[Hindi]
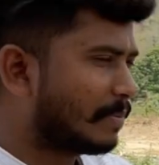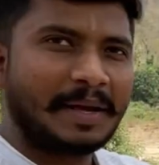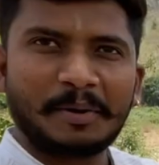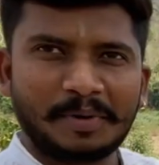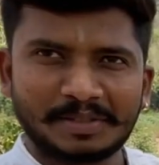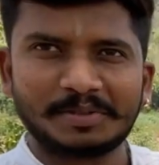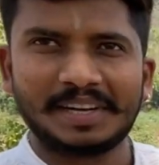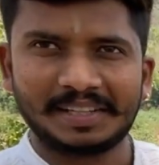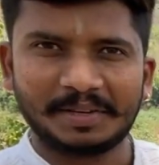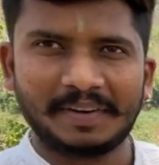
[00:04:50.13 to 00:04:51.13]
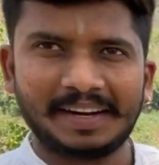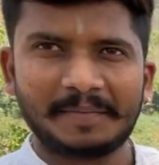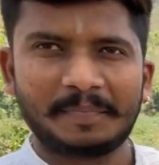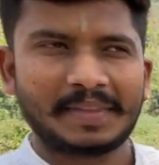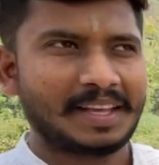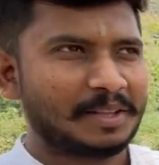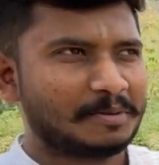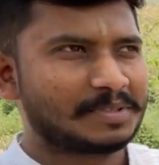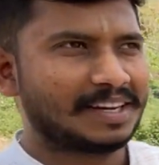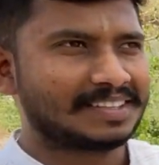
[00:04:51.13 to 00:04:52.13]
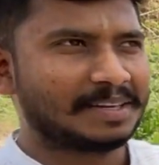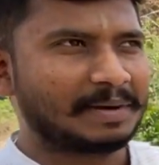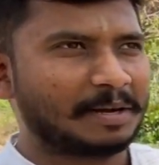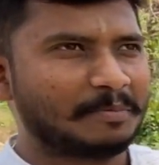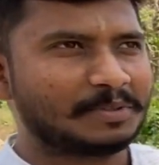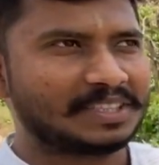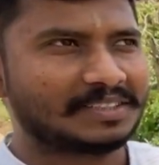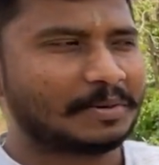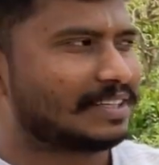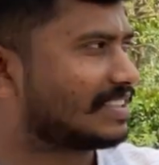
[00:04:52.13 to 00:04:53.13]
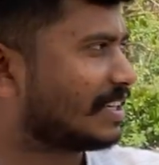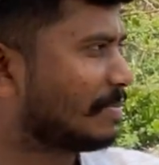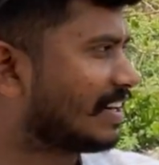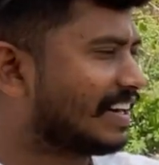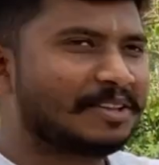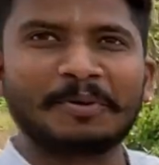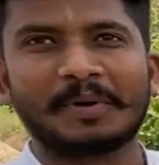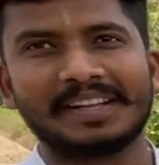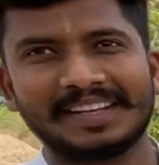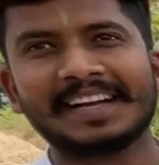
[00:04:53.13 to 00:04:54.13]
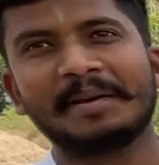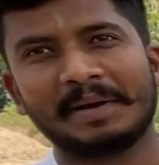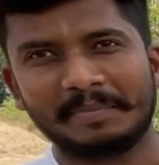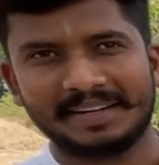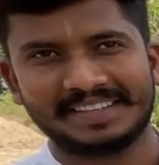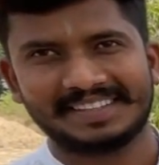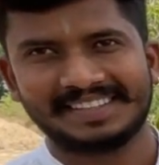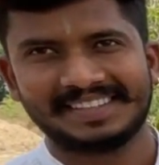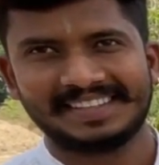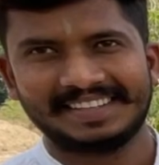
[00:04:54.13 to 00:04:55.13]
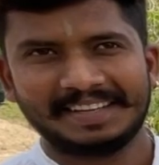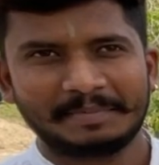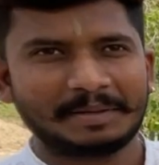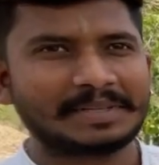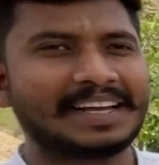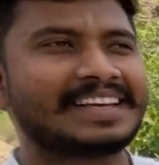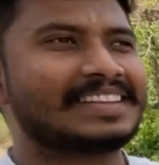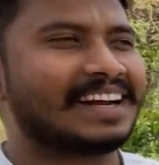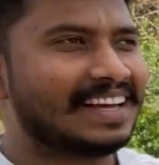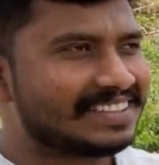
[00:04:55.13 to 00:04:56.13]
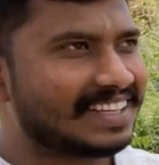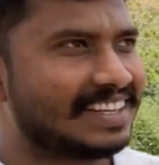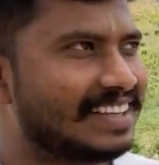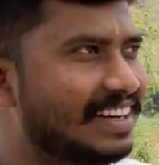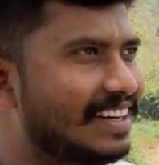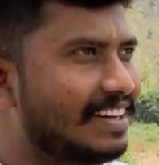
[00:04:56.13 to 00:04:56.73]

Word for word: महीने हो रहे हैं चलाते हुए हम्म। तो सात आठ महीने मुझे तो आज तक कभी गाड़ी ने धोखा नहीं दिया कहीं पर भी अच्छा मतलब चाहे कितना ही ज्यादा